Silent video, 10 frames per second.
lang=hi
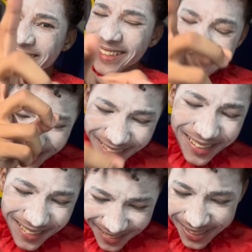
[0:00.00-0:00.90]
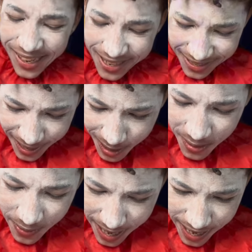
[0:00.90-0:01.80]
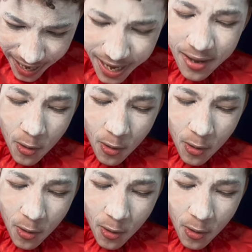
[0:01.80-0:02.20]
यू नो चलो भाई